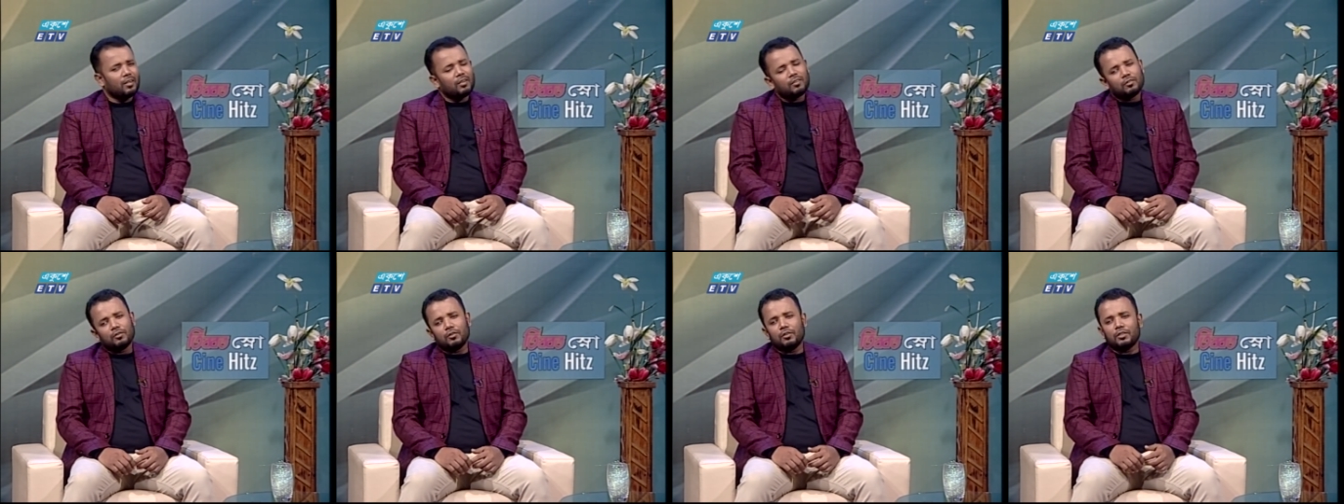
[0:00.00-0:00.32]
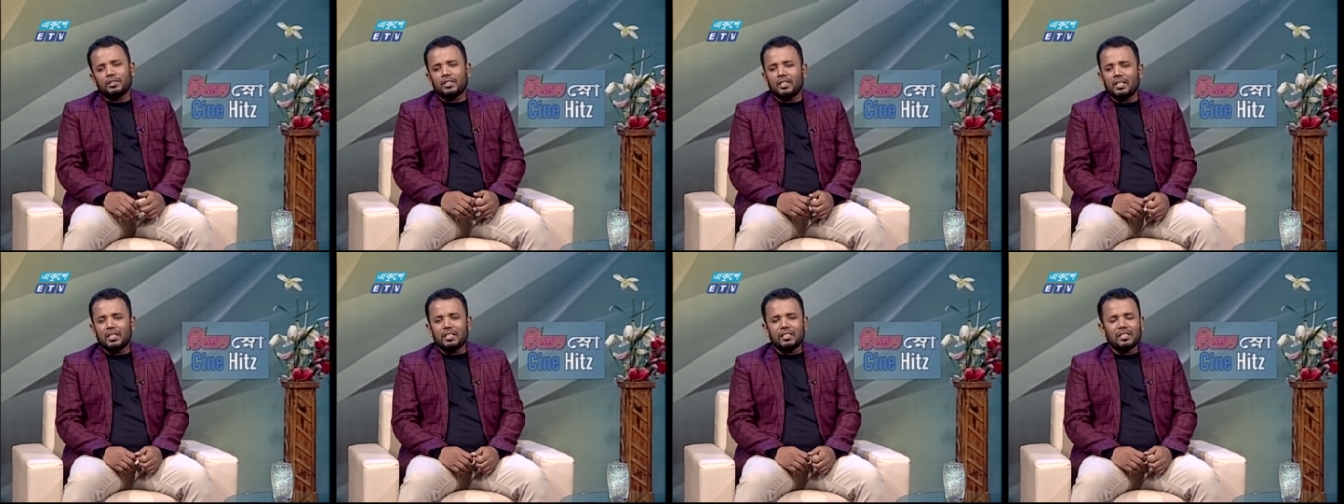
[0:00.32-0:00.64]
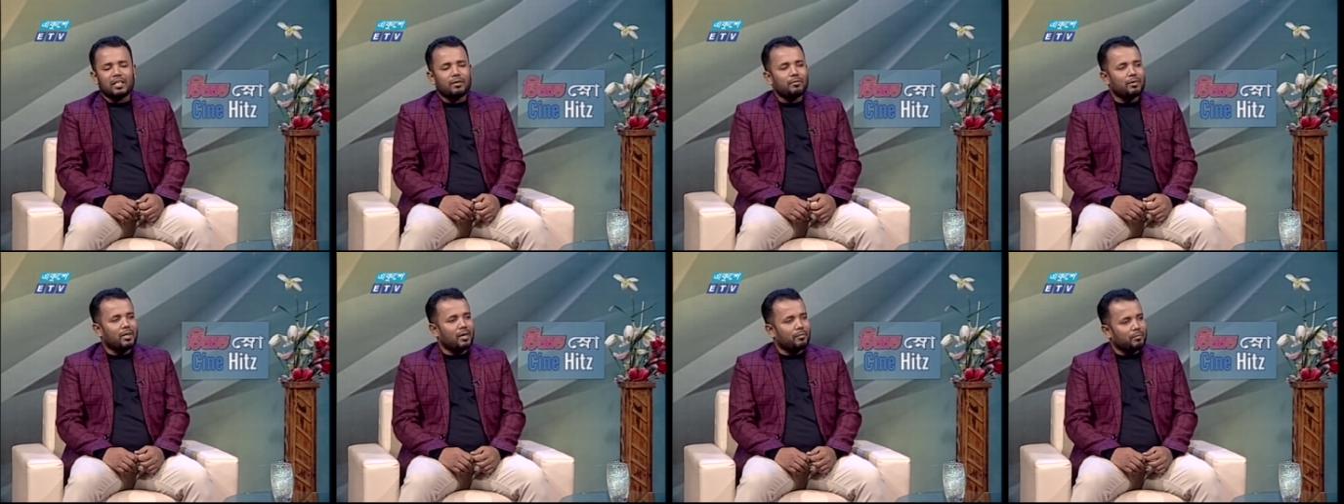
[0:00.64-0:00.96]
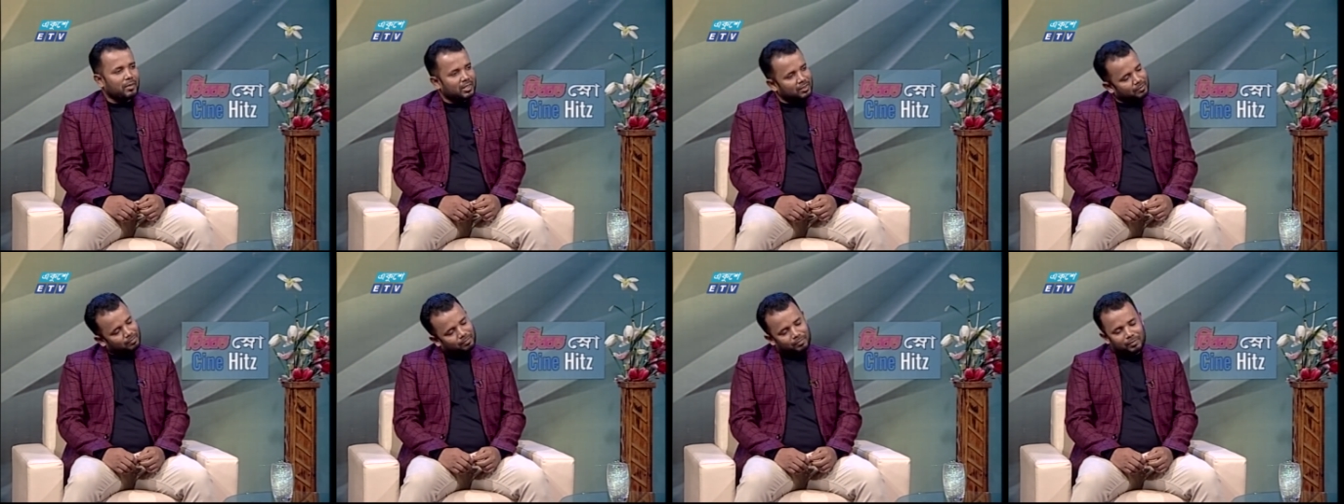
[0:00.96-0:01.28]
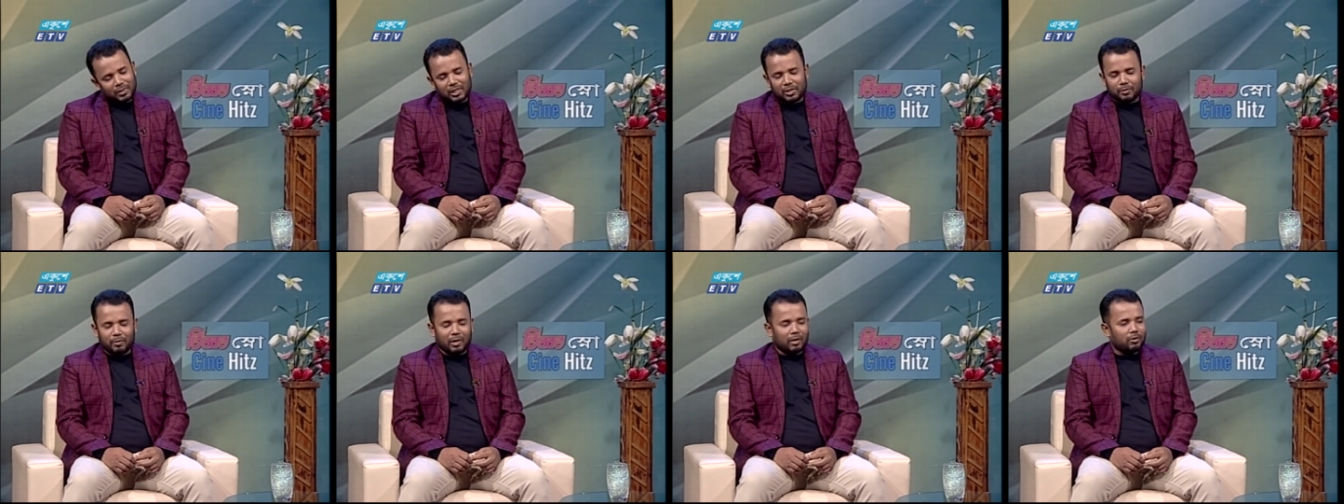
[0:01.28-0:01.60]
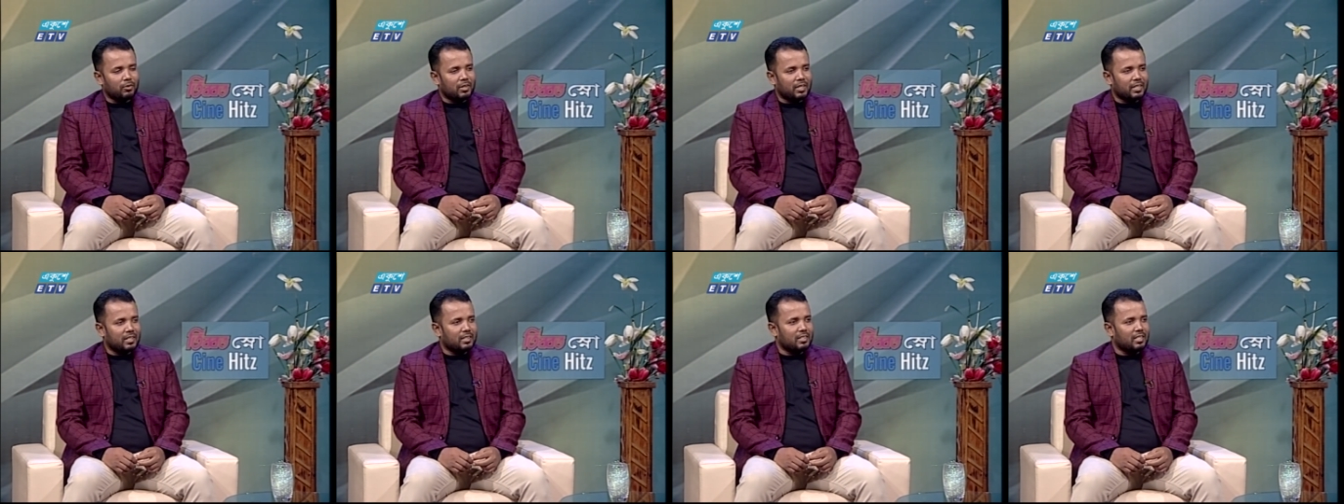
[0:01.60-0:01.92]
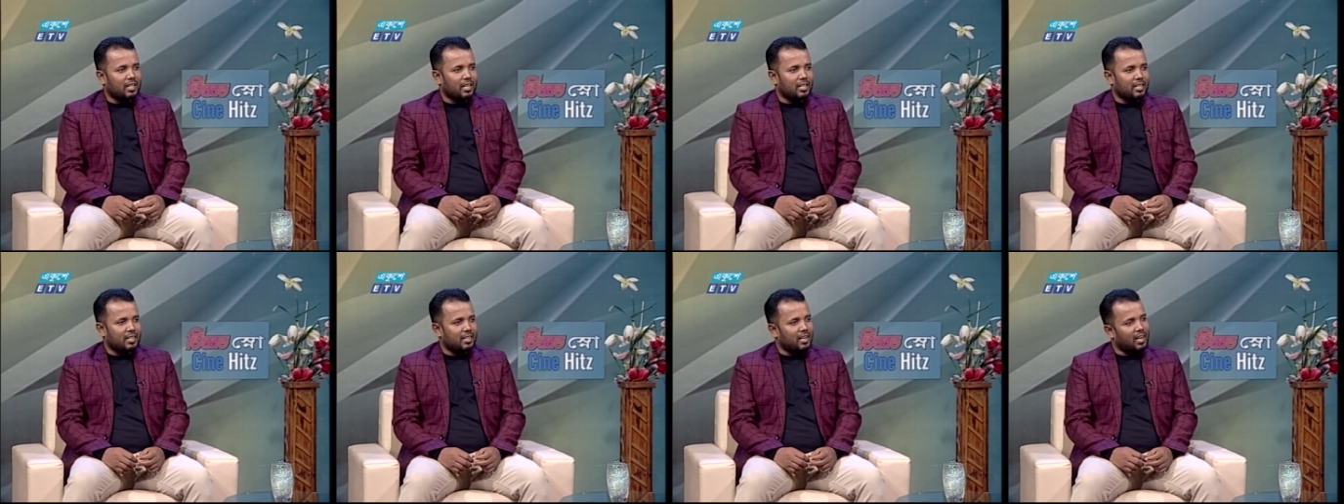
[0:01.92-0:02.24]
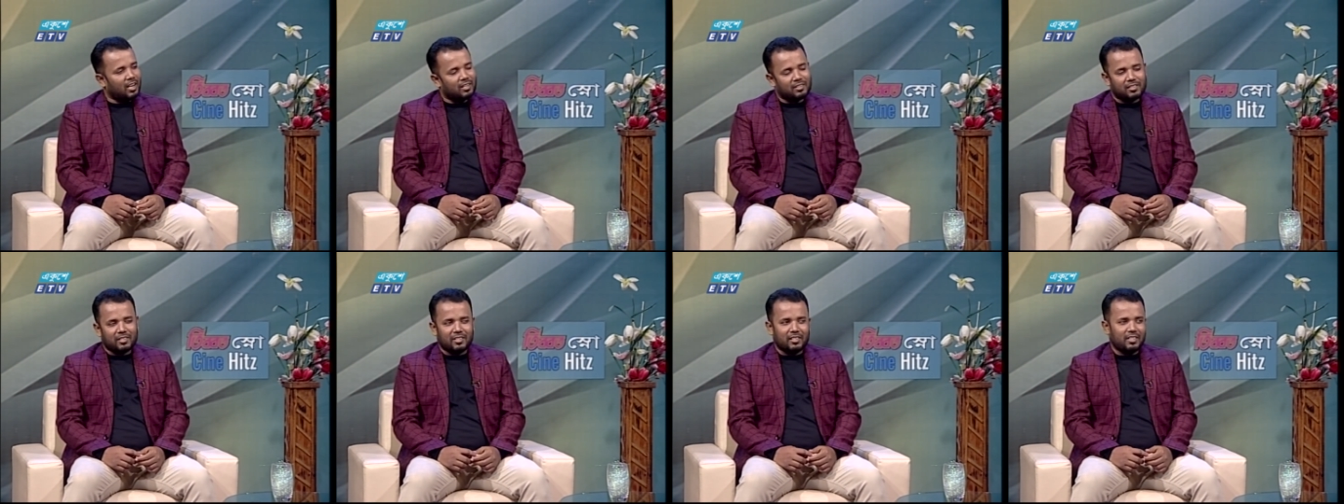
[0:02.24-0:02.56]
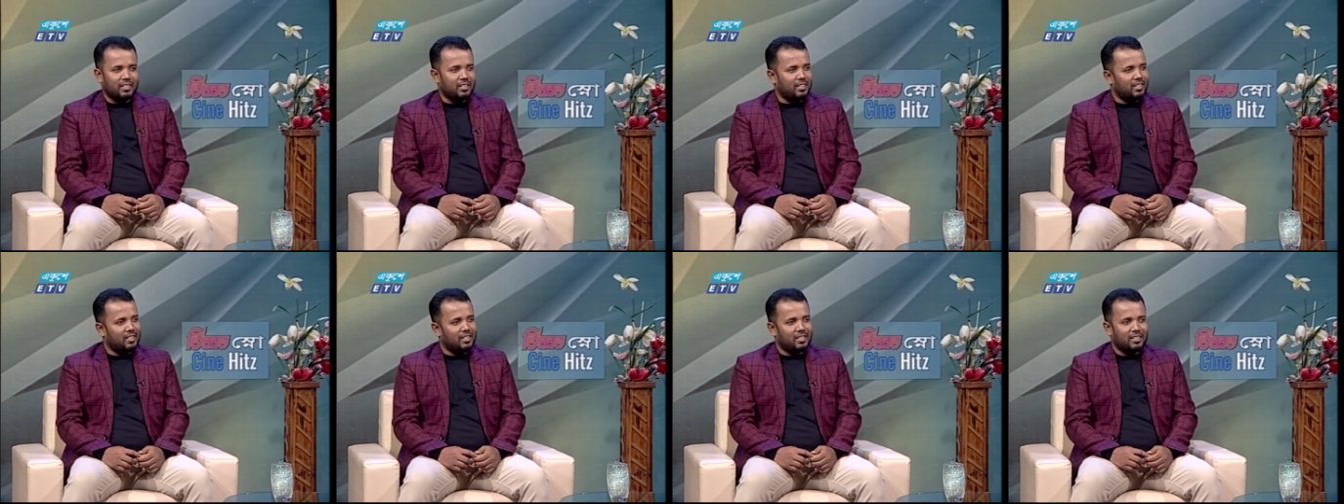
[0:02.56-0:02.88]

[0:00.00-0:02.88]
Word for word: তো সেই হিসাবে আমার বেশ ভালো লেগেছে লাল শাড়ি নিয়ে